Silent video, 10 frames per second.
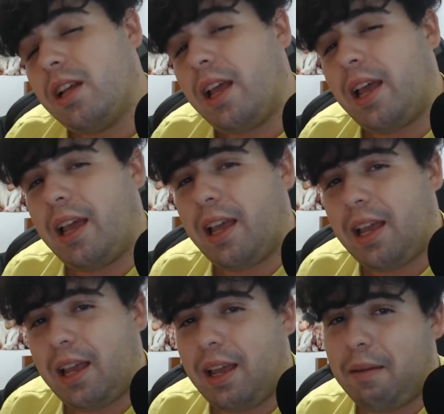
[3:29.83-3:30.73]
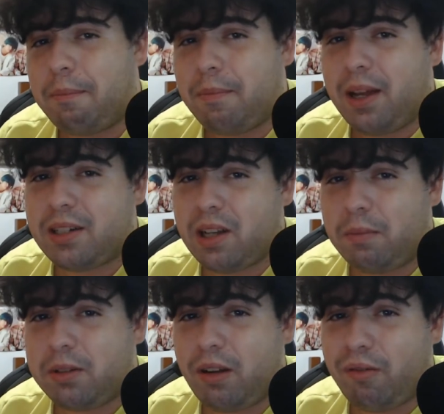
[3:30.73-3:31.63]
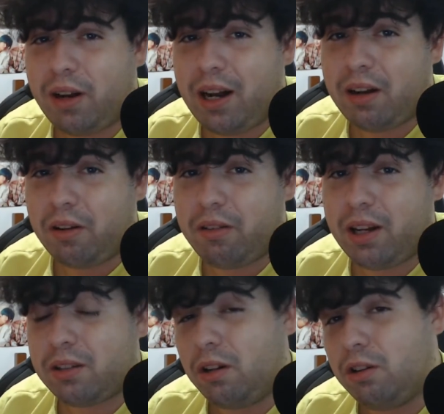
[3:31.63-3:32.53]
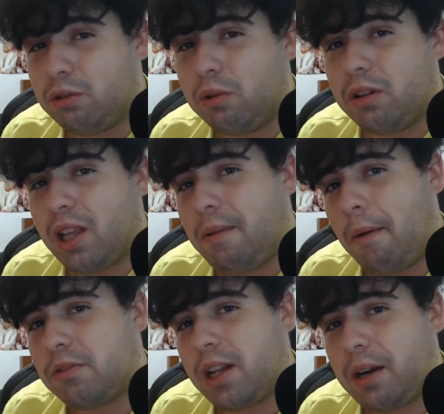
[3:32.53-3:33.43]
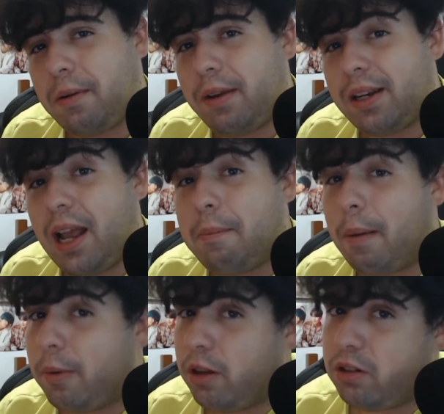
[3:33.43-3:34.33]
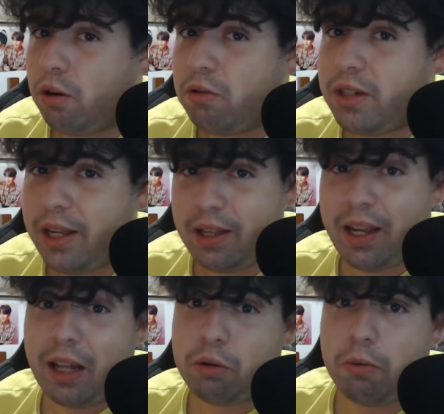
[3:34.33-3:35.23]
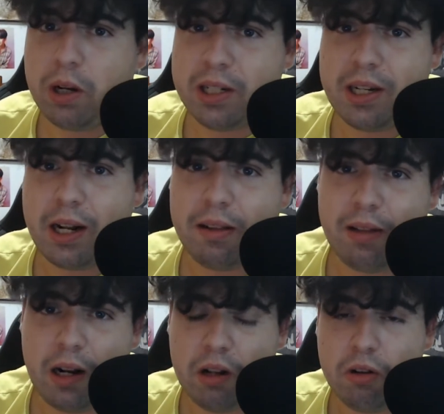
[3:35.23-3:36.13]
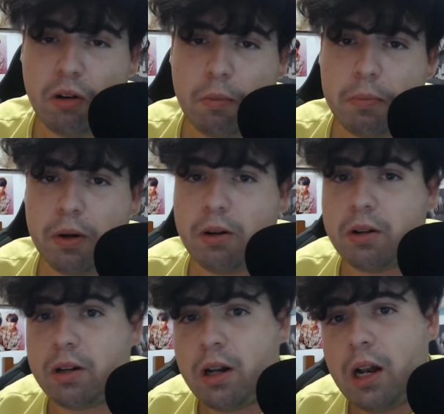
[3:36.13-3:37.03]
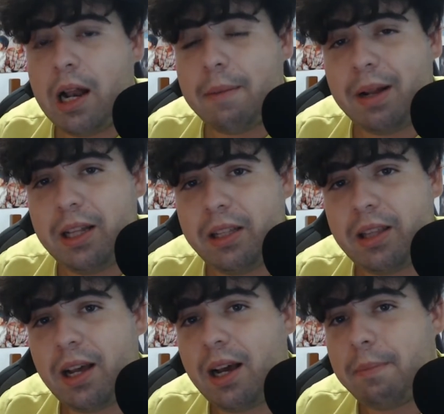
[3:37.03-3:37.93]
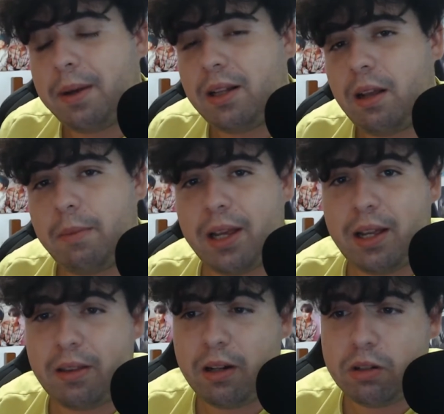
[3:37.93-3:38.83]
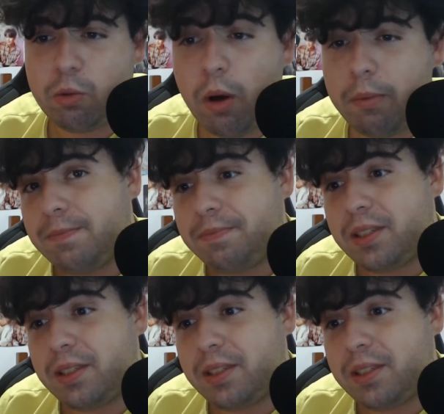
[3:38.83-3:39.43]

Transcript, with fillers: eh, es como si fuera el concierto del tour que íbamos a revivir en Mapos de Soul 7, que tuvo que ser cancelado por la maldita pandemia de los huevos,